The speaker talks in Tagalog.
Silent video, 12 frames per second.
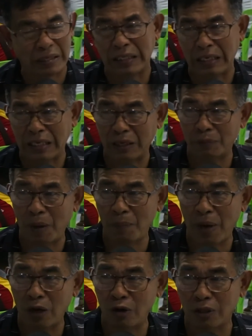hindi rin
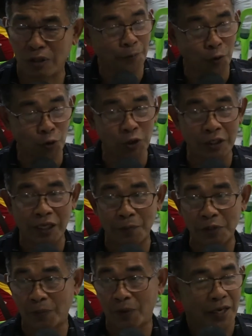nagbabago. Eh. Puron din
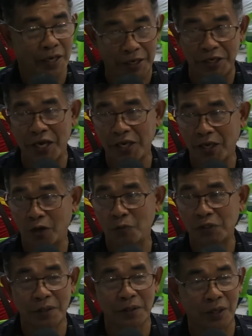kami sa mga ganyan na
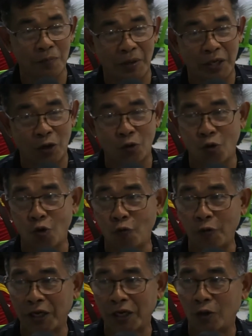kumisan nag, may
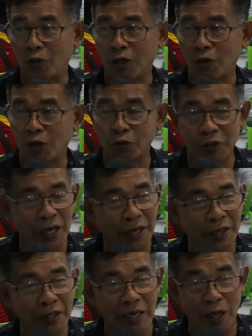nag-o-offer na kung ano-ano
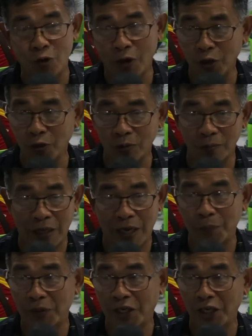dyan. Lalo ngayon,
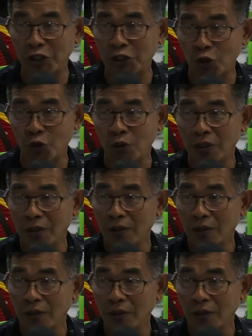malapit ang eleksyon.